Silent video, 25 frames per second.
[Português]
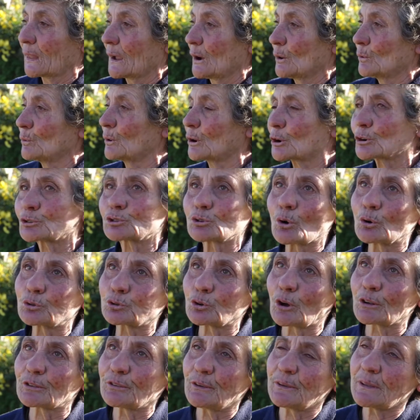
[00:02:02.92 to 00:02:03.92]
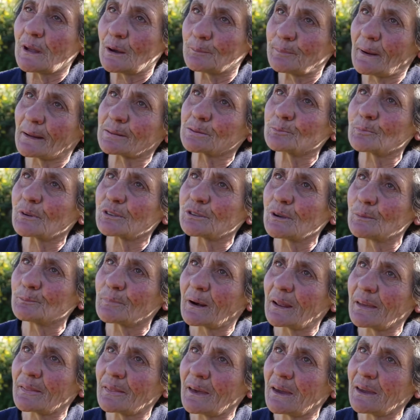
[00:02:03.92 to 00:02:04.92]
Agora estou sozinha, bate-me
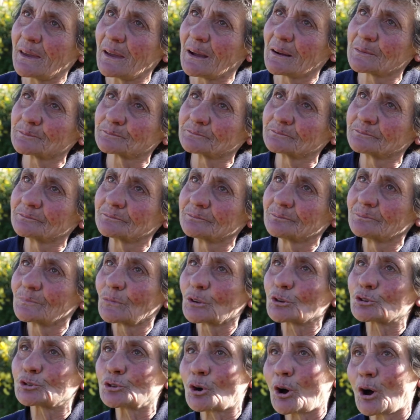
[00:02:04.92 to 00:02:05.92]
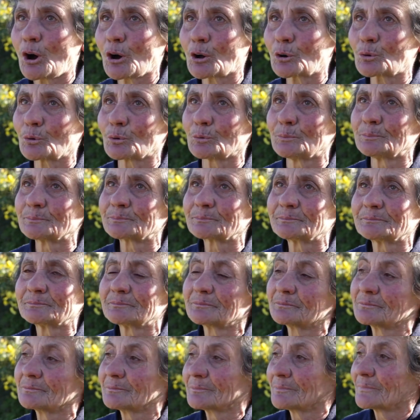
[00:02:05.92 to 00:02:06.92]
sempre a ideia, choro
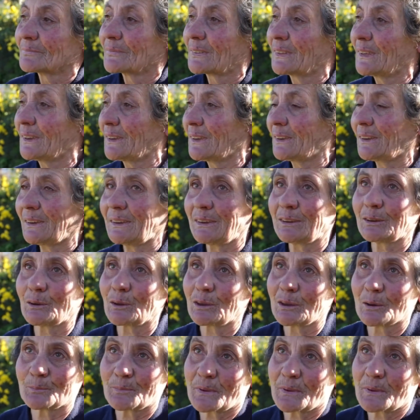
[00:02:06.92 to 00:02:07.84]
e, e a